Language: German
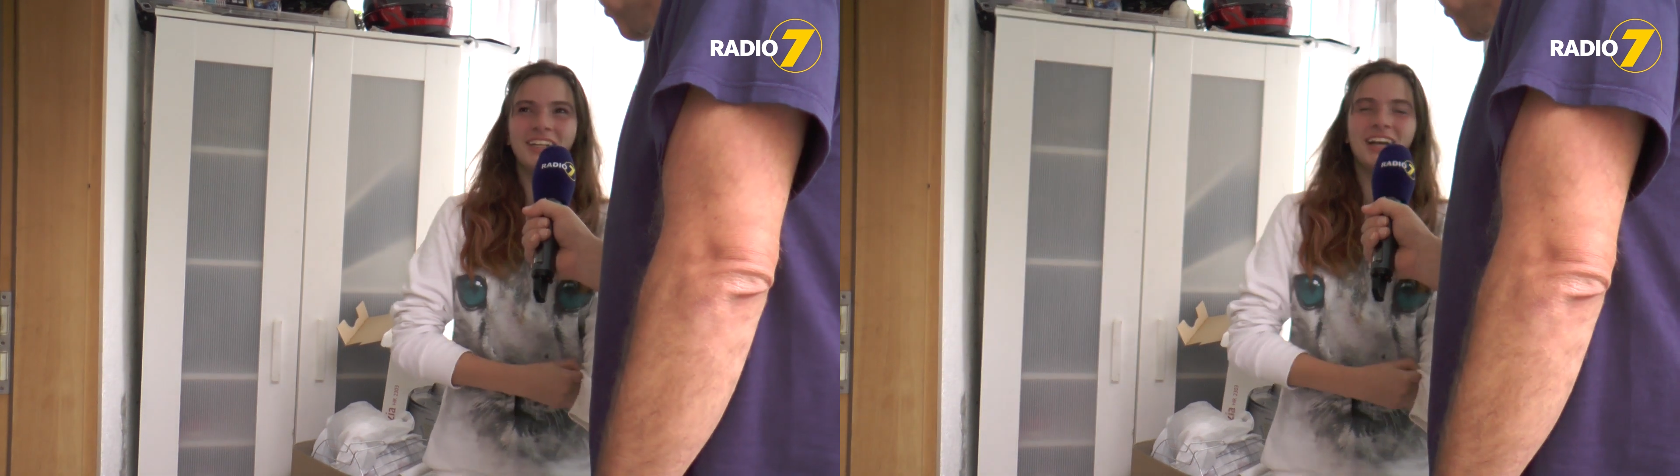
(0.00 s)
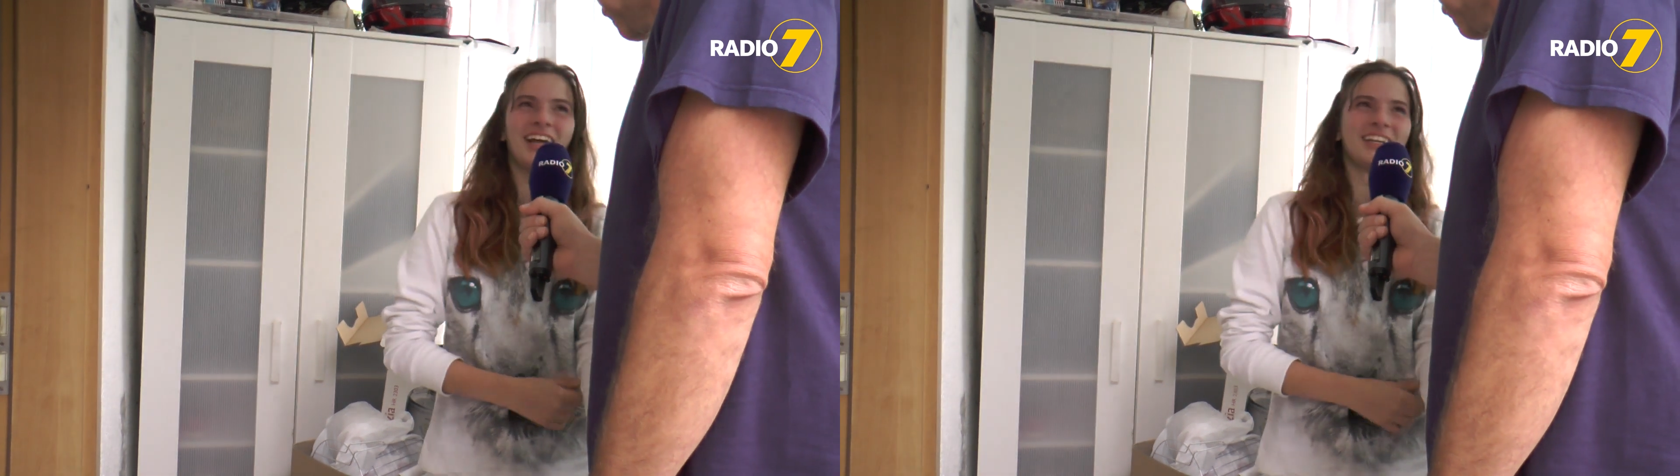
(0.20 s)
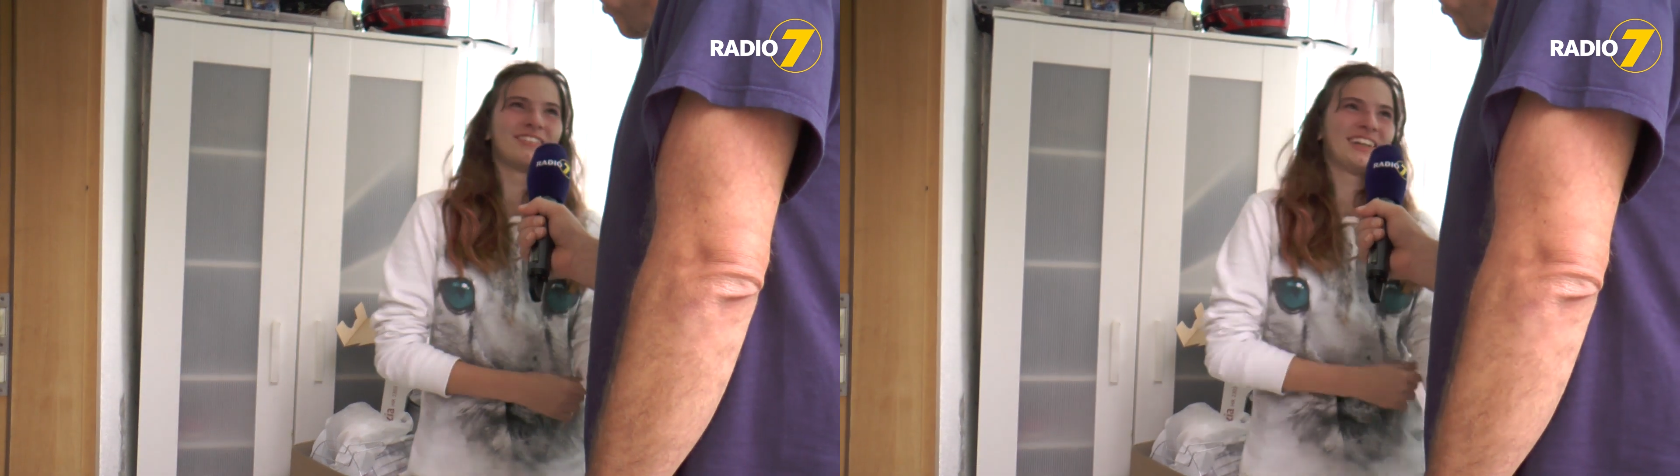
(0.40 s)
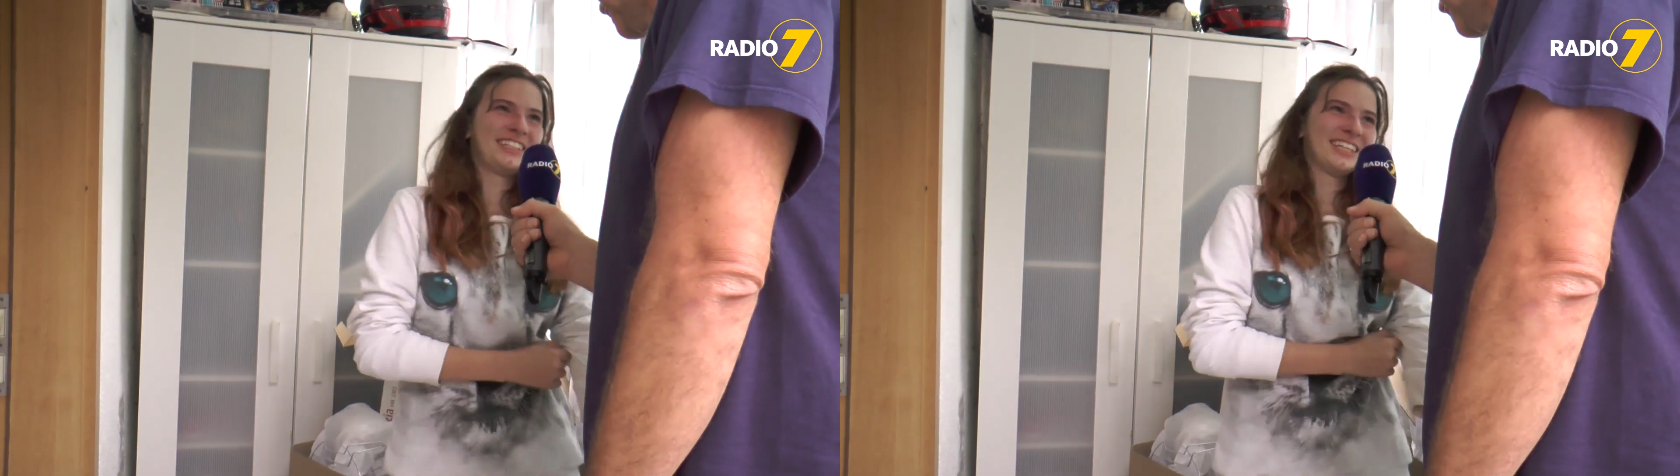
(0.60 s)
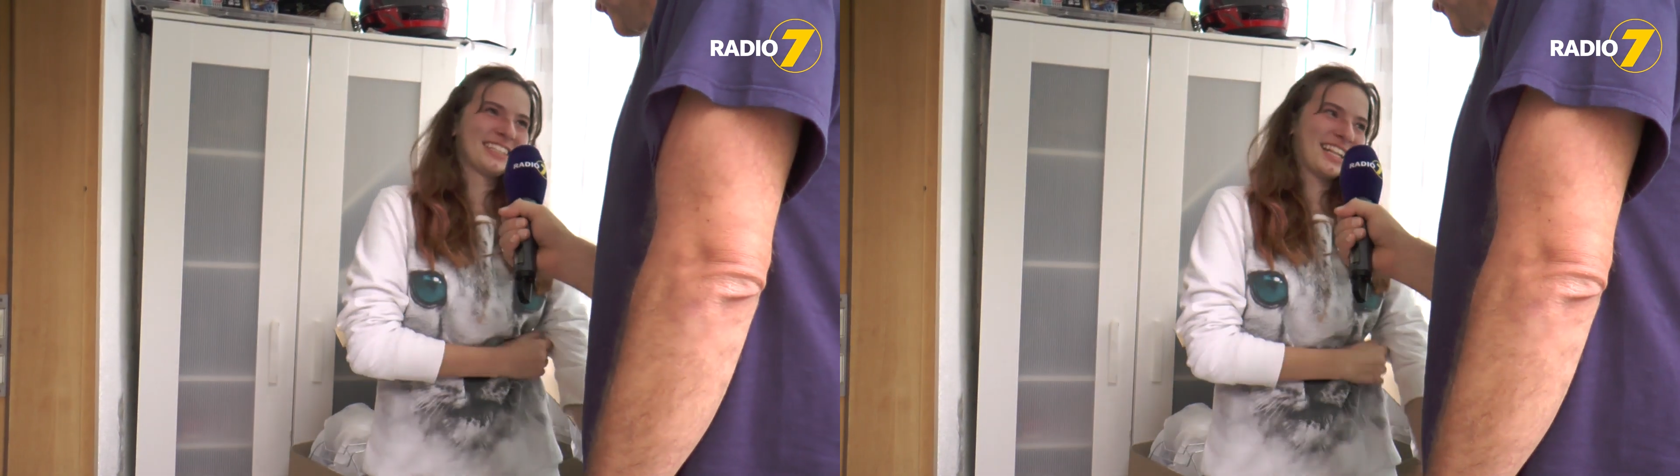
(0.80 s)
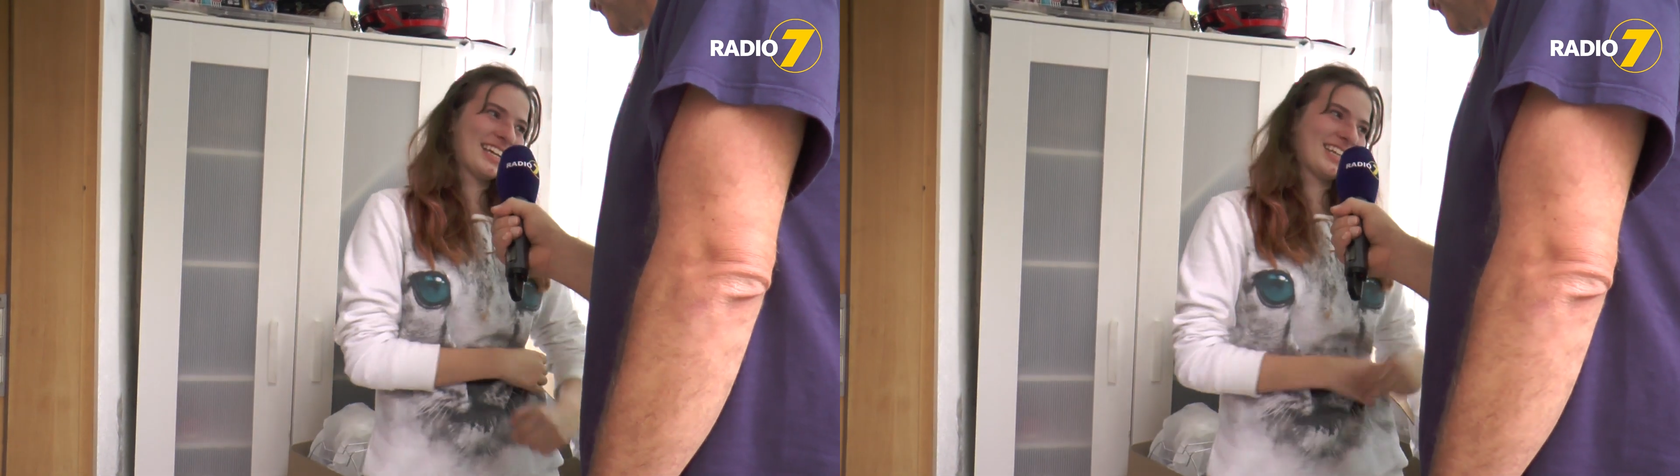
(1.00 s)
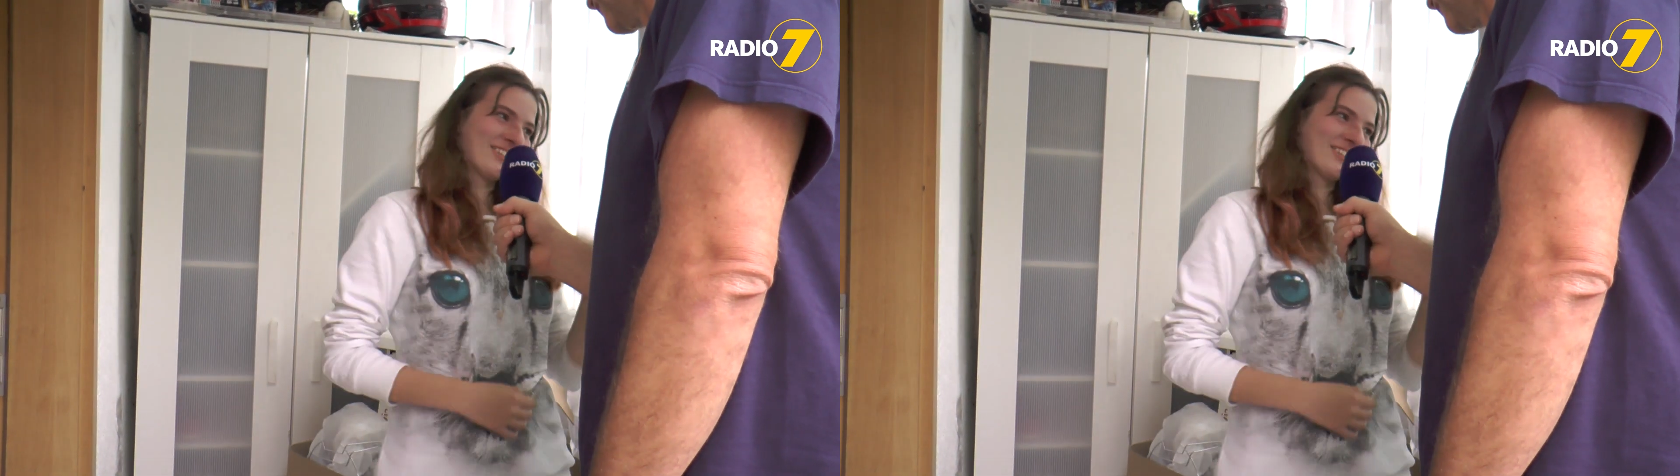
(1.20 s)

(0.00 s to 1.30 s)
Nein, ich werde dir jetzt gleich